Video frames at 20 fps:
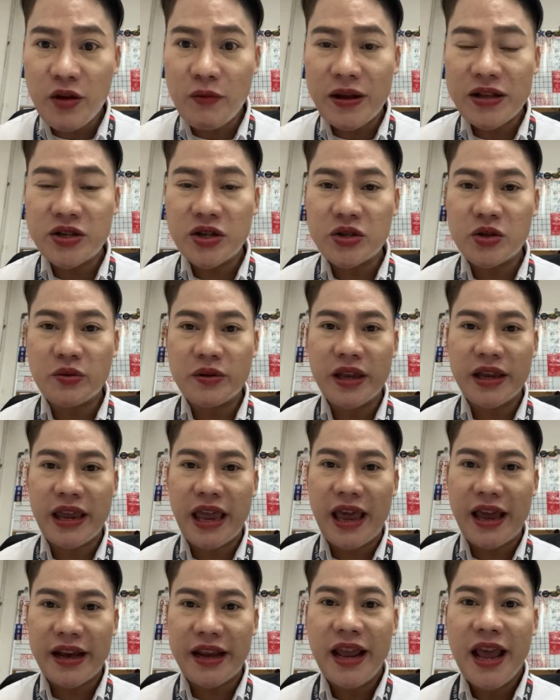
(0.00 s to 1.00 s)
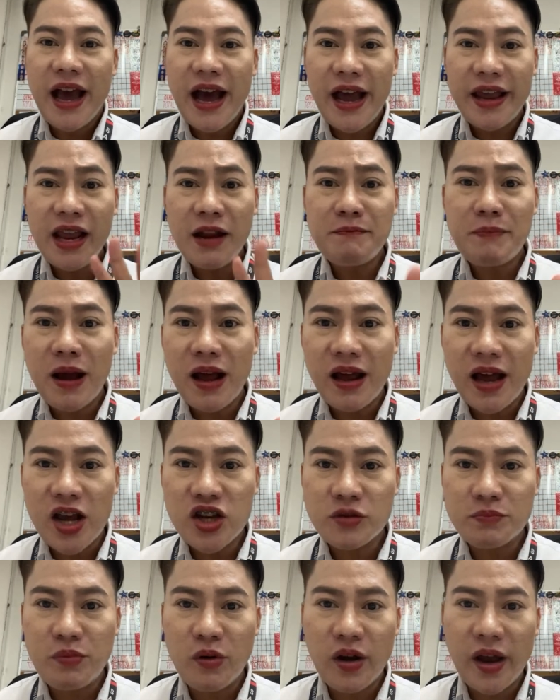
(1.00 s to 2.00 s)
1 Suzuki carry. Ayan, pag
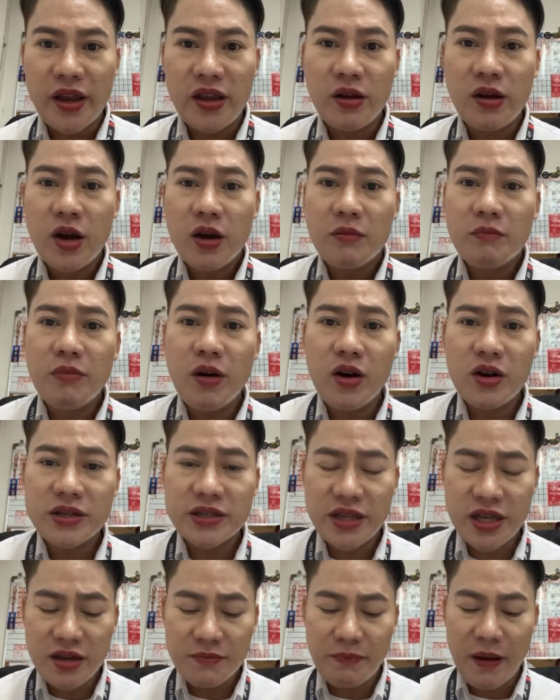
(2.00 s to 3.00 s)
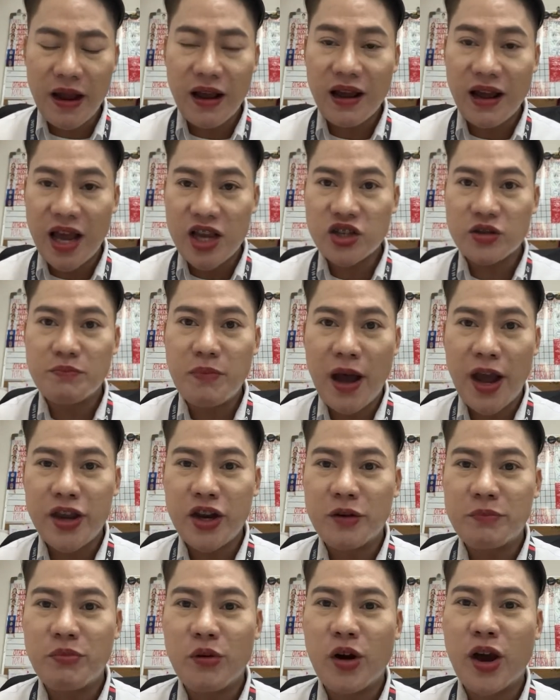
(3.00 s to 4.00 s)
cash po kayo, bossing, pag cash
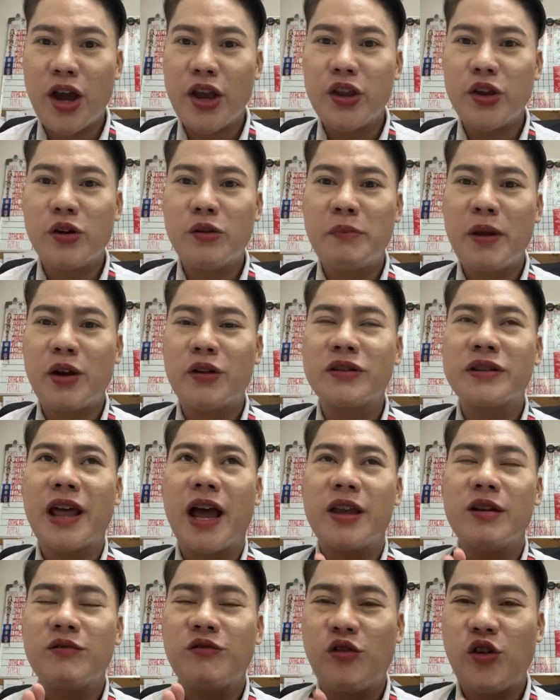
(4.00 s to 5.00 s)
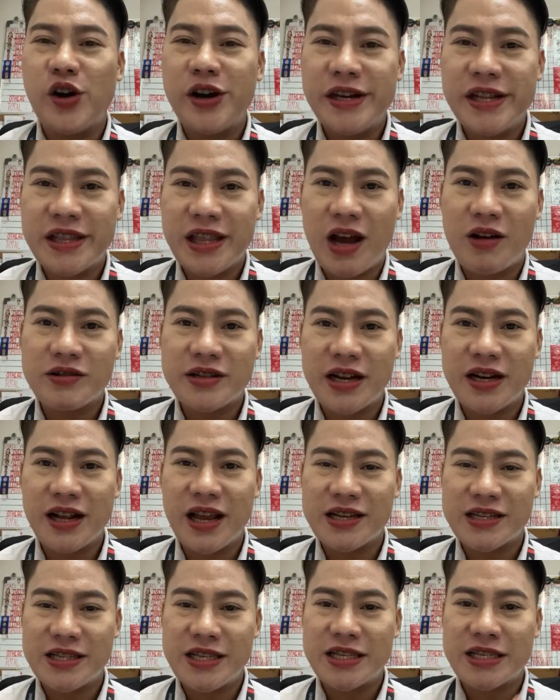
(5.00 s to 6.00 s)
buyer po kayo, meron tayong 40,000
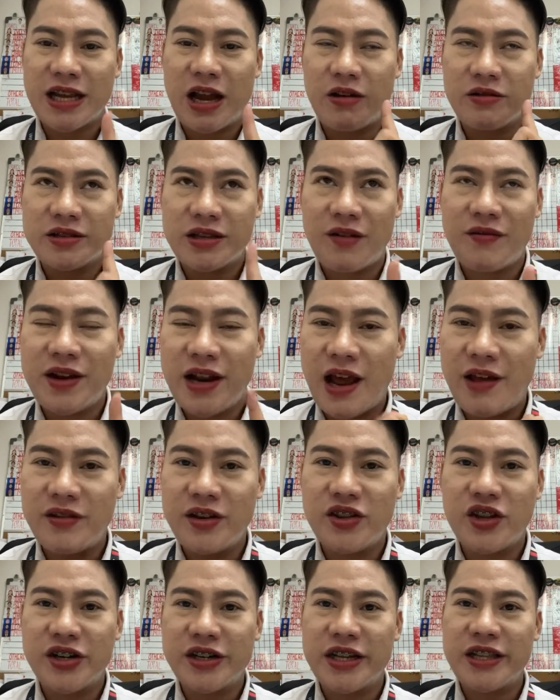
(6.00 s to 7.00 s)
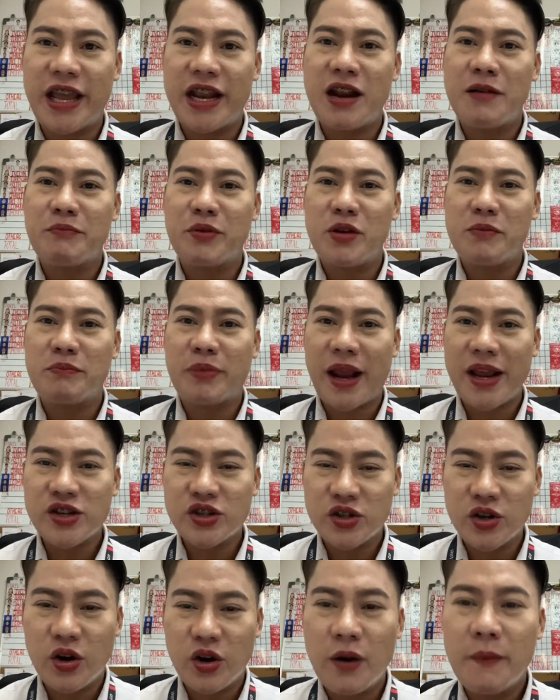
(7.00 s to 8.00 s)
cash discount. 739 lang po yung
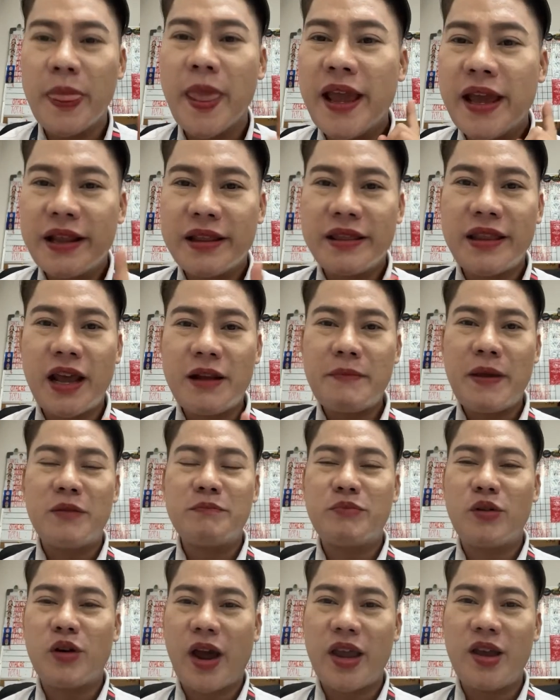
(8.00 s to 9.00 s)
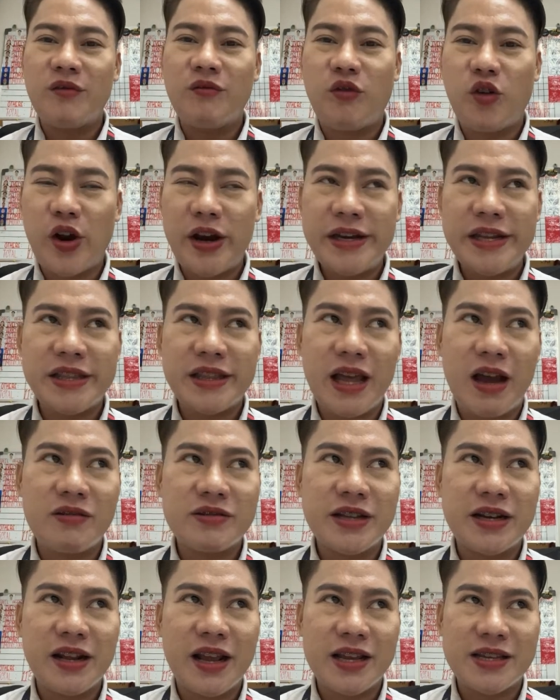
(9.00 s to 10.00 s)
presyo. Then, meron po kayong
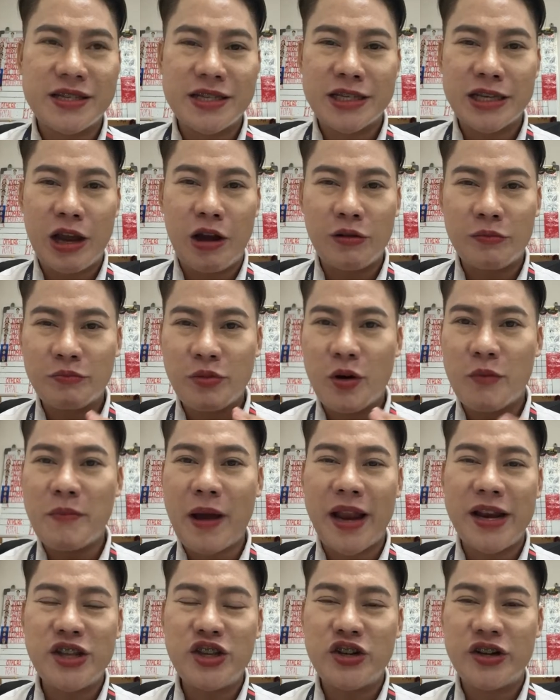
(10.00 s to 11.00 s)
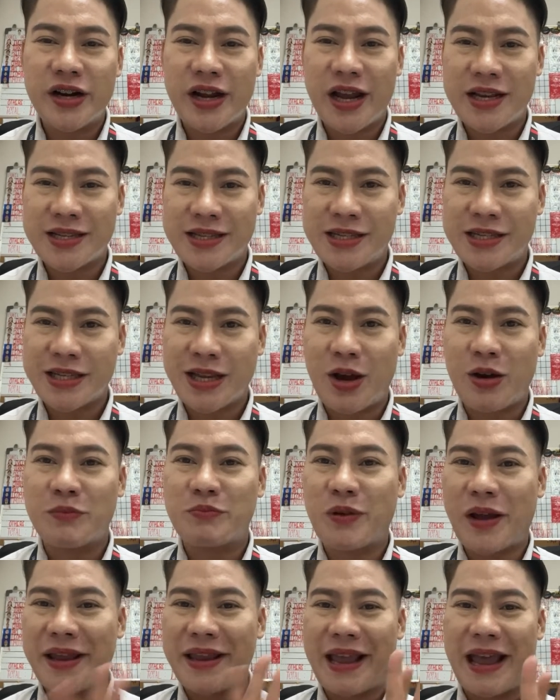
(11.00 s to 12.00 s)
40,000 cash discount po. Manager cash discount
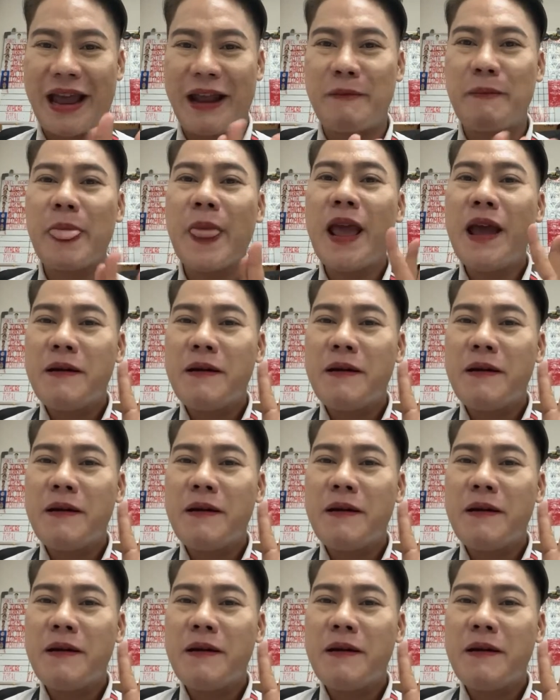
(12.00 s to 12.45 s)
po. Ayan.